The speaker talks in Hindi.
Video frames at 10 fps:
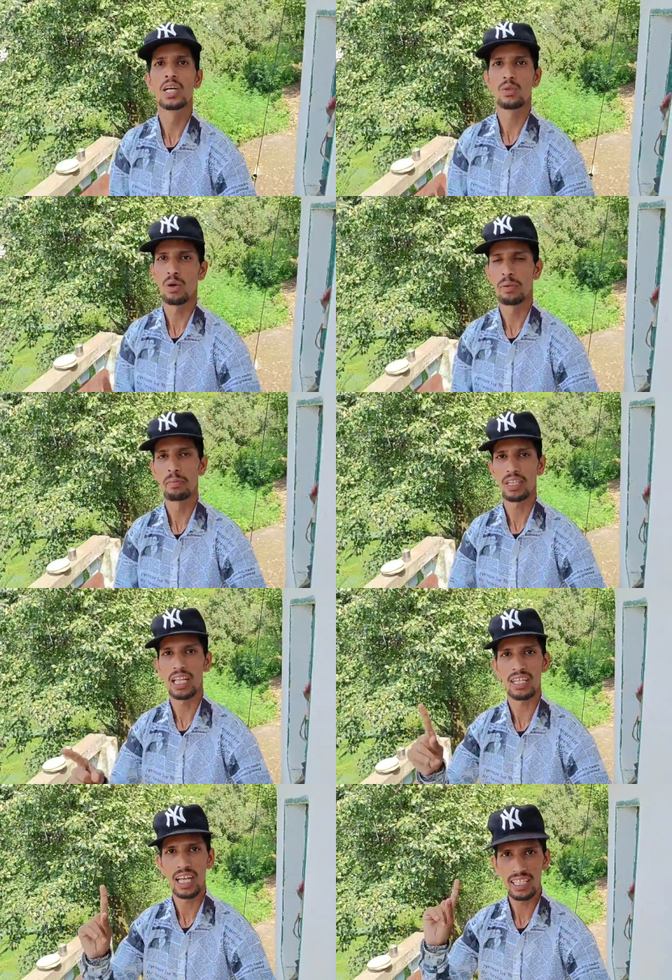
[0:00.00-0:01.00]
तो अभी मटर
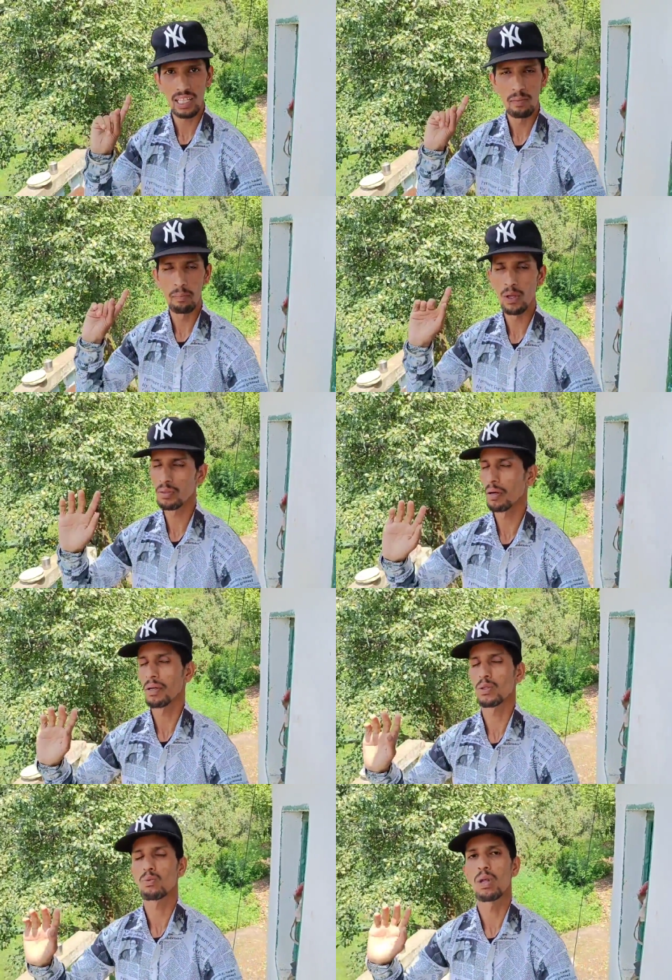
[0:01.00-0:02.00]
लगाने के लिए मम्मी और पापा
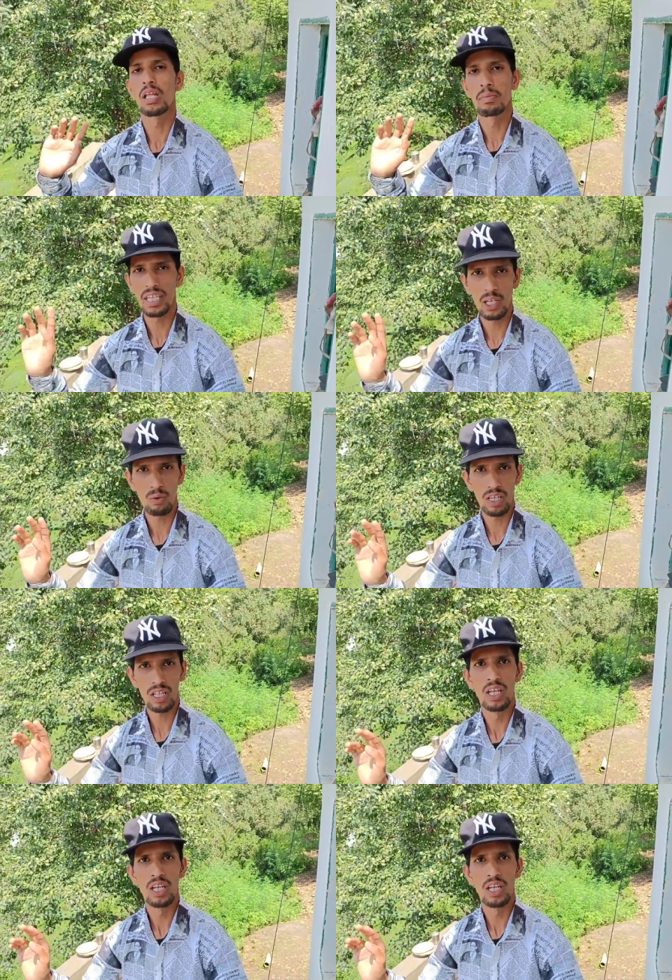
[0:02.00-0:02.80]
तो कुड़ील में गए हुए हैं